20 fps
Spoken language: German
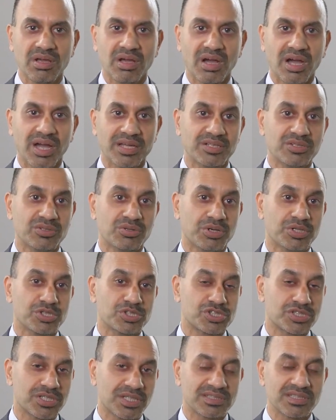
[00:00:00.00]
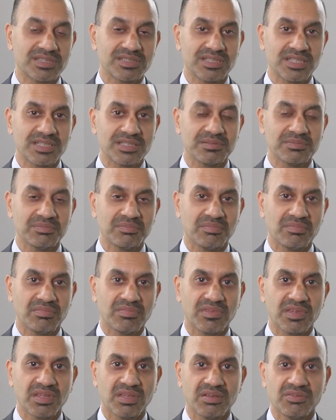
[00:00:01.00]
eine neue Stadt entdecken,
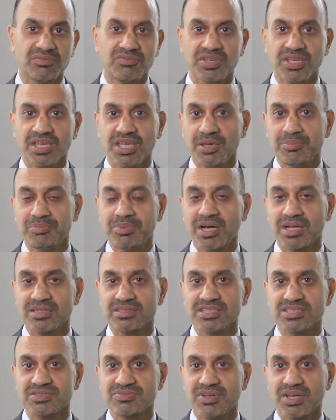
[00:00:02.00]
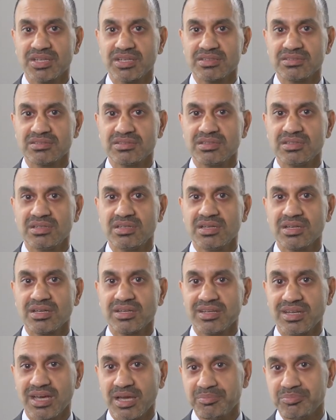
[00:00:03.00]
WG-Partys feiern,
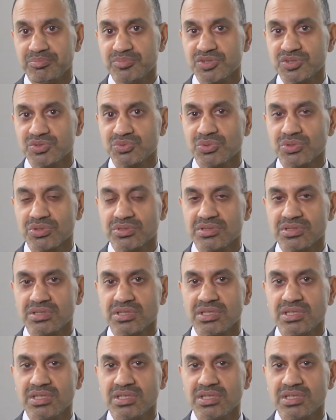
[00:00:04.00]
Kneipen besuchen,